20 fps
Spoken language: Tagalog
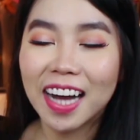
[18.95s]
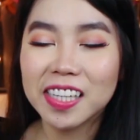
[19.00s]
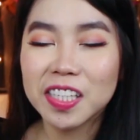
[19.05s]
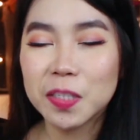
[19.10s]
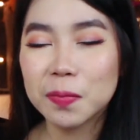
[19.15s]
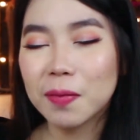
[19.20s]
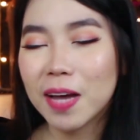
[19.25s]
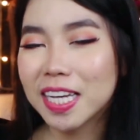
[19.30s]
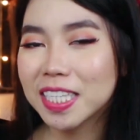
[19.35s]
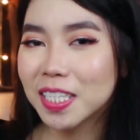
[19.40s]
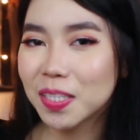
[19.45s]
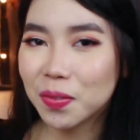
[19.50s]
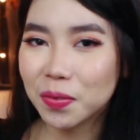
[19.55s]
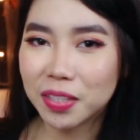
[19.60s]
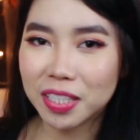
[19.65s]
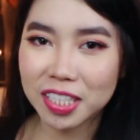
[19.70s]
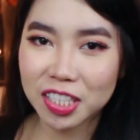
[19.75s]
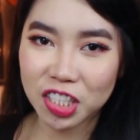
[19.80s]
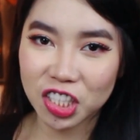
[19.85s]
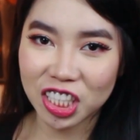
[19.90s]
Ang Spicy
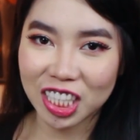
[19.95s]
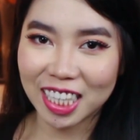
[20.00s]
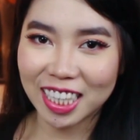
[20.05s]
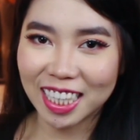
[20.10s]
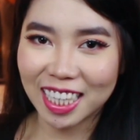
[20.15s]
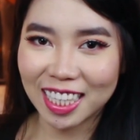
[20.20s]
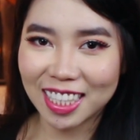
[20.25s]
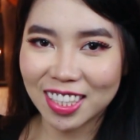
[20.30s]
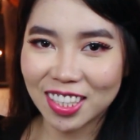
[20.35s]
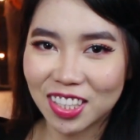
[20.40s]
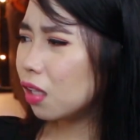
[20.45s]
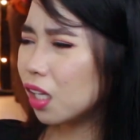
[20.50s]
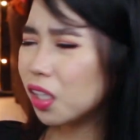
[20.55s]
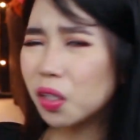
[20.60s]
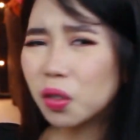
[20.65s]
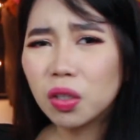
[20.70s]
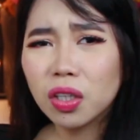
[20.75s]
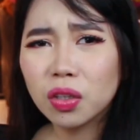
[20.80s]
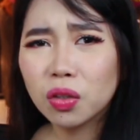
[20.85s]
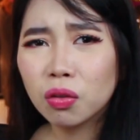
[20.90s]
Noodles Challenge. Lagi
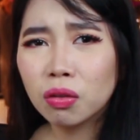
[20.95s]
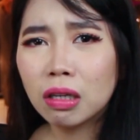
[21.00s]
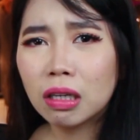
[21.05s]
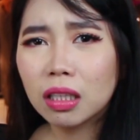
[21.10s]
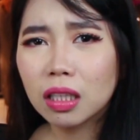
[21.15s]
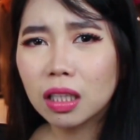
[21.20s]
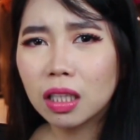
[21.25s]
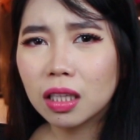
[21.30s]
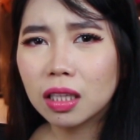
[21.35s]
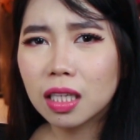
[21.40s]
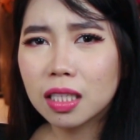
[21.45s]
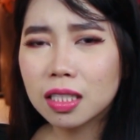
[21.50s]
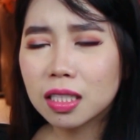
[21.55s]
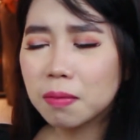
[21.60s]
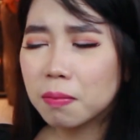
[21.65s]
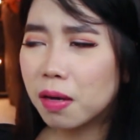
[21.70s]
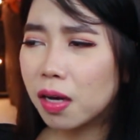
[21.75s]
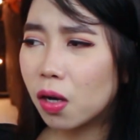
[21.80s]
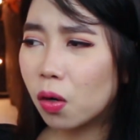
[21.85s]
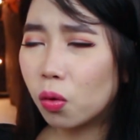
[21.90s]
ko lang itong nakikita
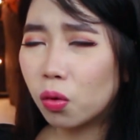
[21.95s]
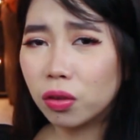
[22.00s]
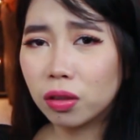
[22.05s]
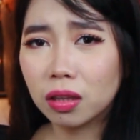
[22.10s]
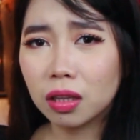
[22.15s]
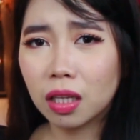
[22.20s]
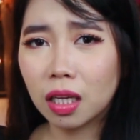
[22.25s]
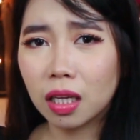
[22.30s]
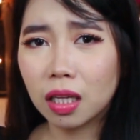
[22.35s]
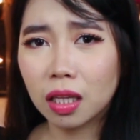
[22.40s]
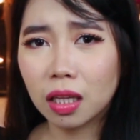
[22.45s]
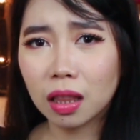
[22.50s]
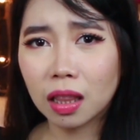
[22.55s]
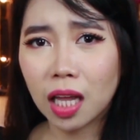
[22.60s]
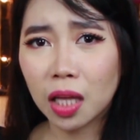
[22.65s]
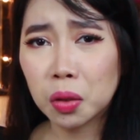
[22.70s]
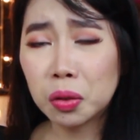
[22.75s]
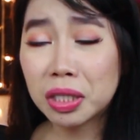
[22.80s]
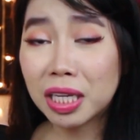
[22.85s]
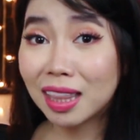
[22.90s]
sa mga content,
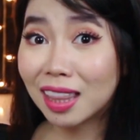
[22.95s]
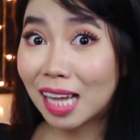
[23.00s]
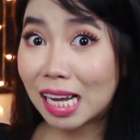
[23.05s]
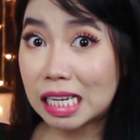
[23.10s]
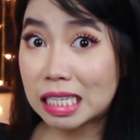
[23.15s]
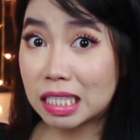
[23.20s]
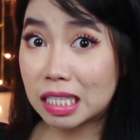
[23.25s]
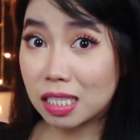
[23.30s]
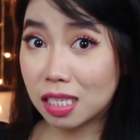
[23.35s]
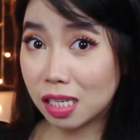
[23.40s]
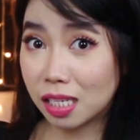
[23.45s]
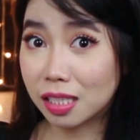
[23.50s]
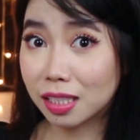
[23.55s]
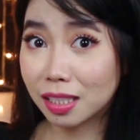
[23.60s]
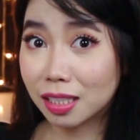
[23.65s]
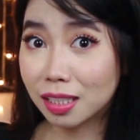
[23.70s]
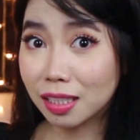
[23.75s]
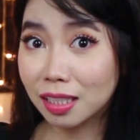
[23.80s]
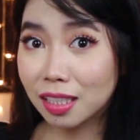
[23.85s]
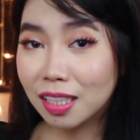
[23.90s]
lalo na last
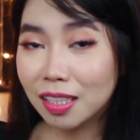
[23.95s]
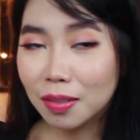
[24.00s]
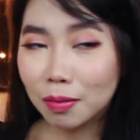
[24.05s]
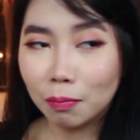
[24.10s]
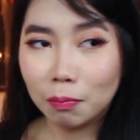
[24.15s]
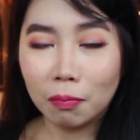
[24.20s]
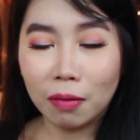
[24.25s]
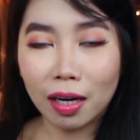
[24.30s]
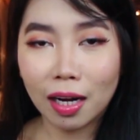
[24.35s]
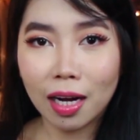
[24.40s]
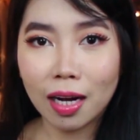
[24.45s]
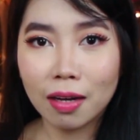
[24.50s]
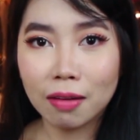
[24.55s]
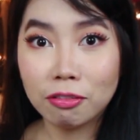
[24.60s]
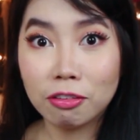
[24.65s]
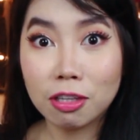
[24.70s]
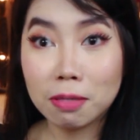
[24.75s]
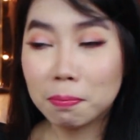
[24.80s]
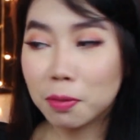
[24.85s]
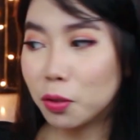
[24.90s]
year, mga
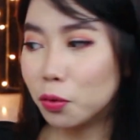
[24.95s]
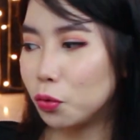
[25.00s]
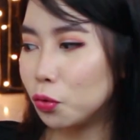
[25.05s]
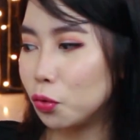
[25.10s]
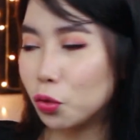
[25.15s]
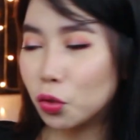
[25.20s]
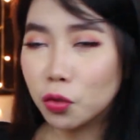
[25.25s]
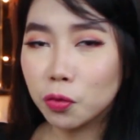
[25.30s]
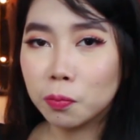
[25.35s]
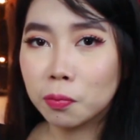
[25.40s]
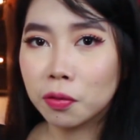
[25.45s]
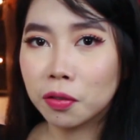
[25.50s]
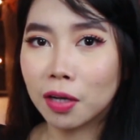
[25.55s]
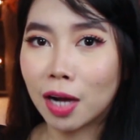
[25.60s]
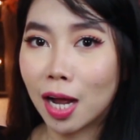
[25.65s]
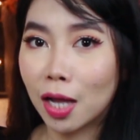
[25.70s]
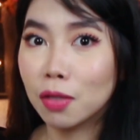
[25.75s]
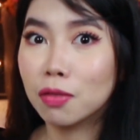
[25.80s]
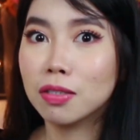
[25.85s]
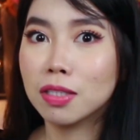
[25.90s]
Filipino YouTuber,
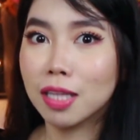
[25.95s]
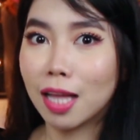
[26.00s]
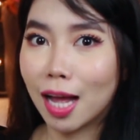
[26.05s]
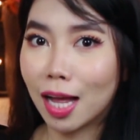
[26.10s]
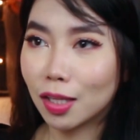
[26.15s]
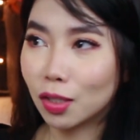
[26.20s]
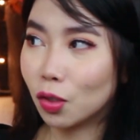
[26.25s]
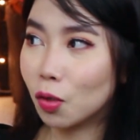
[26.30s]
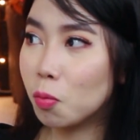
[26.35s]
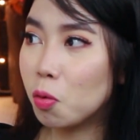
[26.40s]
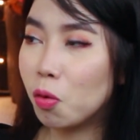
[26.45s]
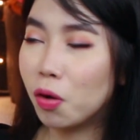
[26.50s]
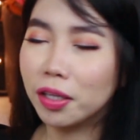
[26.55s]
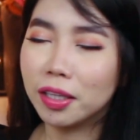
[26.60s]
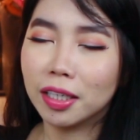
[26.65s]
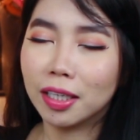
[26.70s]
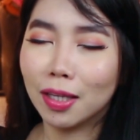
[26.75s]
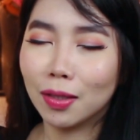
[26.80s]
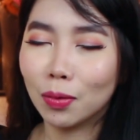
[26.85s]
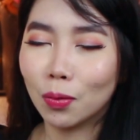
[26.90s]
halos lahat gumawa
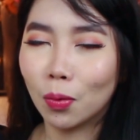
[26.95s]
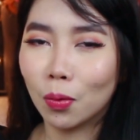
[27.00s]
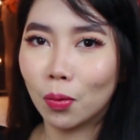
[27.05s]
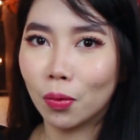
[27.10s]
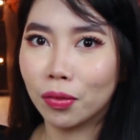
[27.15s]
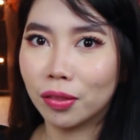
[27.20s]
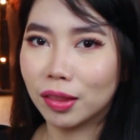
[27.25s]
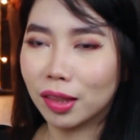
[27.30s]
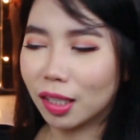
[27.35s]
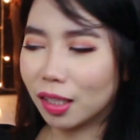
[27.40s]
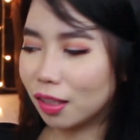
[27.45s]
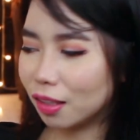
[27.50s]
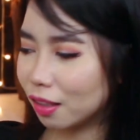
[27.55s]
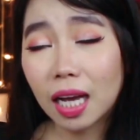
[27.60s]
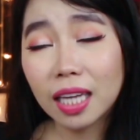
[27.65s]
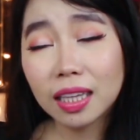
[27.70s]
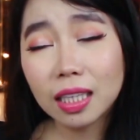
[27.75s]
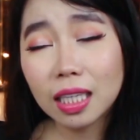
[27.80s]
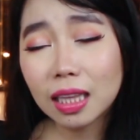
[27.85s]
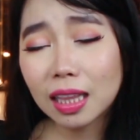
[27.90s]
ng ganitong content.
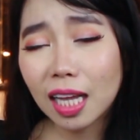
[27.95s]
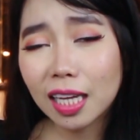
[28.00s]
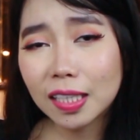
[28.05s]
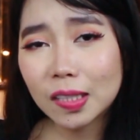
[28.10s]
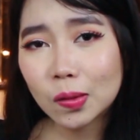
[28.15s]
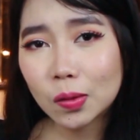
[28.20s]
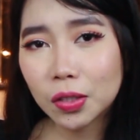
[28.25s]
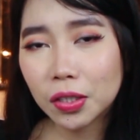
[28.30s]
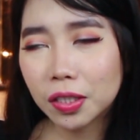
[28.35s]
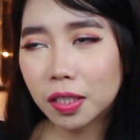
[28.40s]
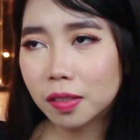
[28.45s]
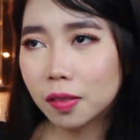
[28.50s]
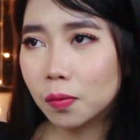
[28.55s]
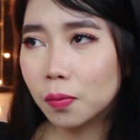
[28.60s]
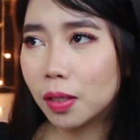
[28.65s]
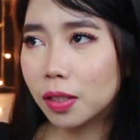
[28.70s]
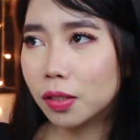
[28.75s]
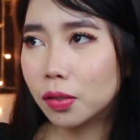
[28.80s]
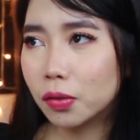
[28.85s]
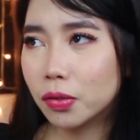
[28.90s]
I think lagi itong
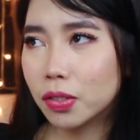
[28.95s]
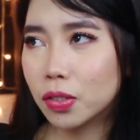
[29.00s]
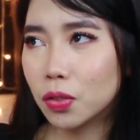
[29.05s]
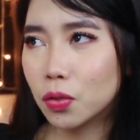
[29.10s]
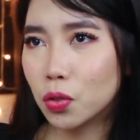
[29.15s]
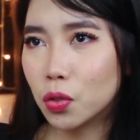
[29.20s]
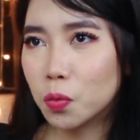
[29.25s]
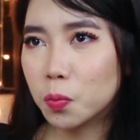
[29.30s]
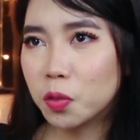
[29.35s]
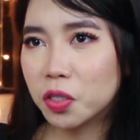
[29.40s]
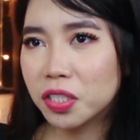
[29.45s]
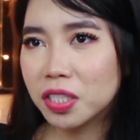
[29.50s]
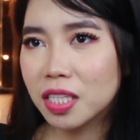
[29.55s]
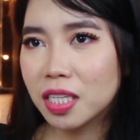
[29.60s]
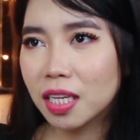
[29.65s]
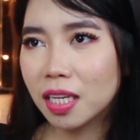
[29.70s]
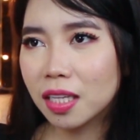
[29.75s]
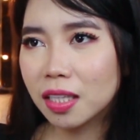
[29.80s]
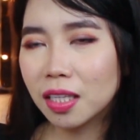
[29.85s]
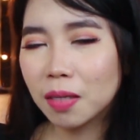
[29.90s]
ginagawa dito sa YouTube kasi
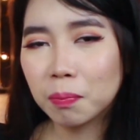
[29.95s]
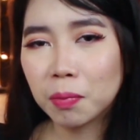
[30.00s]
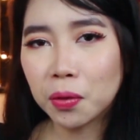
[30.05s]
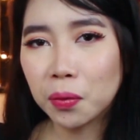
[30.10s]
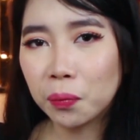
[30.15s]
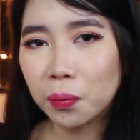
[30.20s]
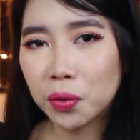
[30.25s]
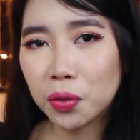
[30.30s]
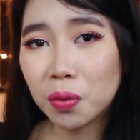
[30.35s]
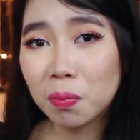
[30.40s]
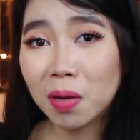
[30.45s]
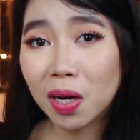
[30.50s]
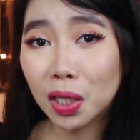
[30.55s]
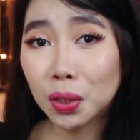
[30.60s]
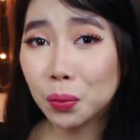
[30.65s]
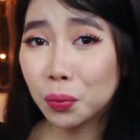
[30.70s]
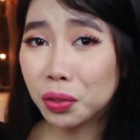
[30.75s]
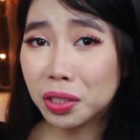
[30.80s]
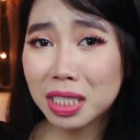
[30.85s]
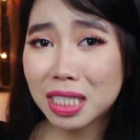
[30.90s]
nga, number one, yung mga
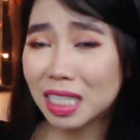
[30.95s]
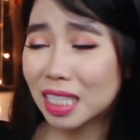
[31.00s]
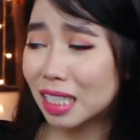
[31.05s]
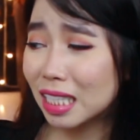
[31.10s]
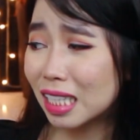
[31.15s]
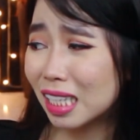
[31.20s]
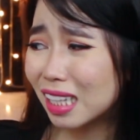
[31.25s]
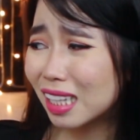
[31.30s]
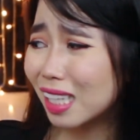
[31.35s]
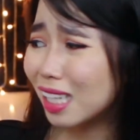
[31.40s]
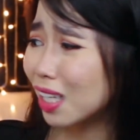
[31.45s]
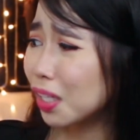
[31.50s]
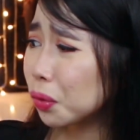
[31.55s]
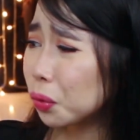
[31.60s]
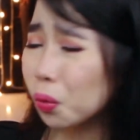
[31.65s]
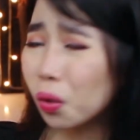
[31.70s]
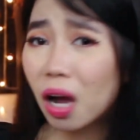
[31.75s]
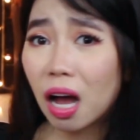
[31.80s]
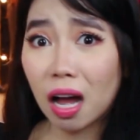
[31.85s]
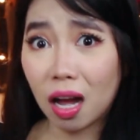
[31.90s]
noodles natin hindi
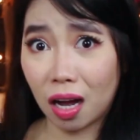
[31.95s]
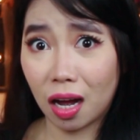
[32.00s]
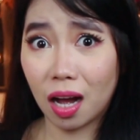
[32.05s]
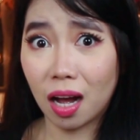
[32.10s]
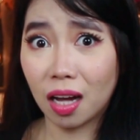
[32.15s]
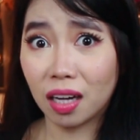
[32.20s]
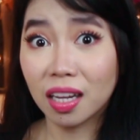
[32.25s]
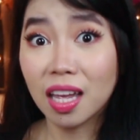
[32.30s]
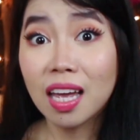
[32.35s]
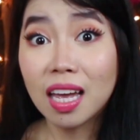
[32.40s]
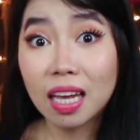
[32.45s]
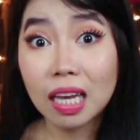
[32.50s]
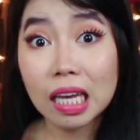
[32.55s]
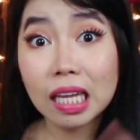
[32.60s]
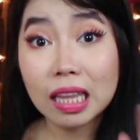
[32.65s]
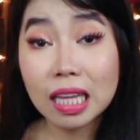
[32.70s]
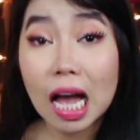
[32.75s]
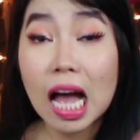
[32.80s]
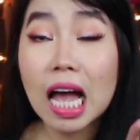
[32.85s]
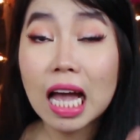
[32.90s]
ganito kaanghang.
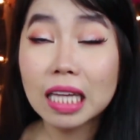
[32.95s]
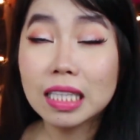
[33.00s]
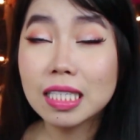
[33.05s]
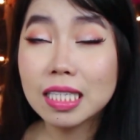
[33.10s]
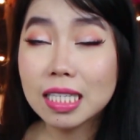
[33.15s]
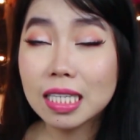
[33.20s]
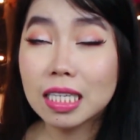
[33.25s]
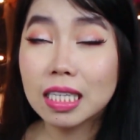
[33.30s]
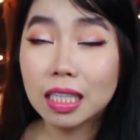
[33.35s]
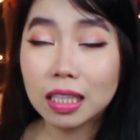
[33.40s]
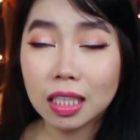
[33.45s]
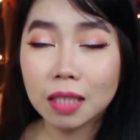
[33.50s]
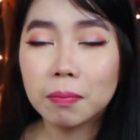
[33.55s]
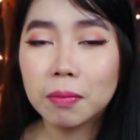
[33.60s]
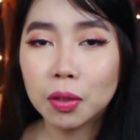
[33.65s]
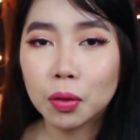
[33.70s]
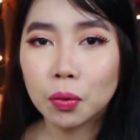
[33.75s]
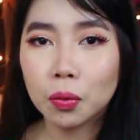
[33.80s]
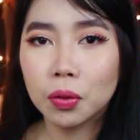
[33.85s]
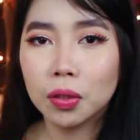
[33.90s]
And honestly,
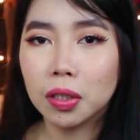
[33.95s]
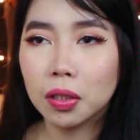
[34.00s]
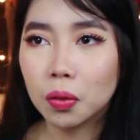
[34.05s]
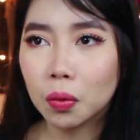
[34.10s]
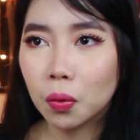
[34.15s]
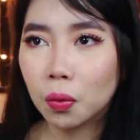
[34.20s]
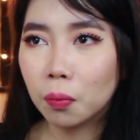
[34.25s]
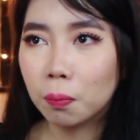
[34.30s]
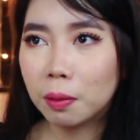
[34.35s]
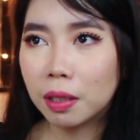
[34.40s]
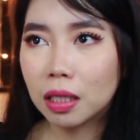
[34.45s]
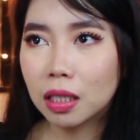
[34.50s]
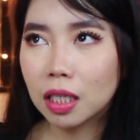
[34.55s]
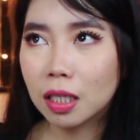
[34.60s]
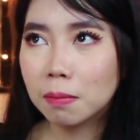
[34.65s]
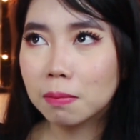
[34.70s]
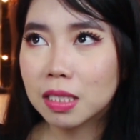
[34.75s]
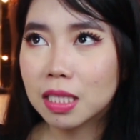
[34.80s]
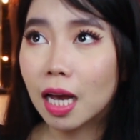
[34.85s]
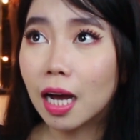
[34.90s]
natikman ko na to.
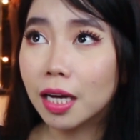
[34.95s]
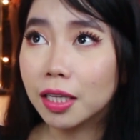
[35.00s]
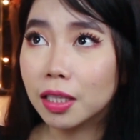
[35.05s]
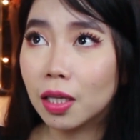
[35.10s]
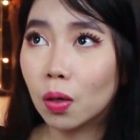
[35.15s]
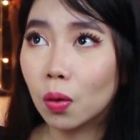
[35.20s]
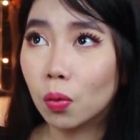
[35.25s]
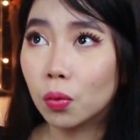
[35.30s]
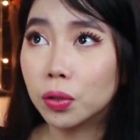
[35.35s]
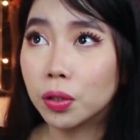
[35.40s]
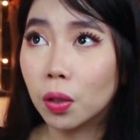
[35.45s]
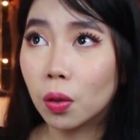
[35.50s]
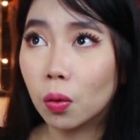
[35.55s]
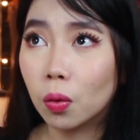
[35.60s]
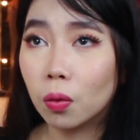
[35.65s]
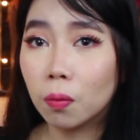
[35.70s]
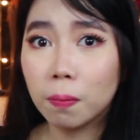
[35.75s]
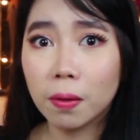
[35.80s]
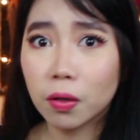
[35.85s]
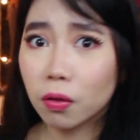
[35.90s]
Pinatikim sa akin ng ng kuya
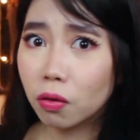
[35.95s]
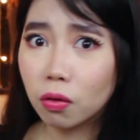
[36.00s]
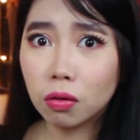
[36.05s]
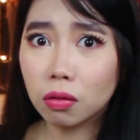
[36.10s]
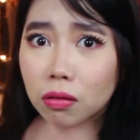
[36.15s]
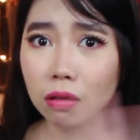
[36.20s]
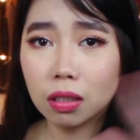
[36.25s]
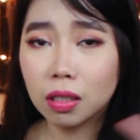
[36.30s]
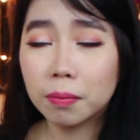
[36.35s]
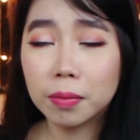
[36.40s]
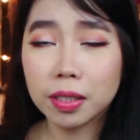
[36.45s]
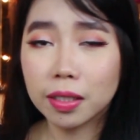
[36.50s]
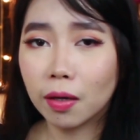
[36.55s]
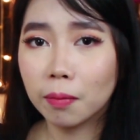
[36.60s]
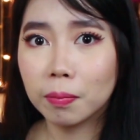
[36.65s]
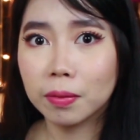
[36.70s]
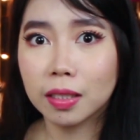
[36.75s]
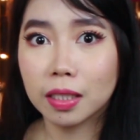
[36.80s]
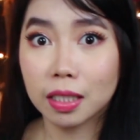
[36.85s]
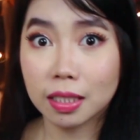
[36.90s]
ko. Pero hindi naman niya
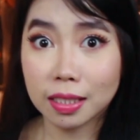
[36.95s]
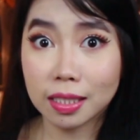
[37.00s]
ako pinarang.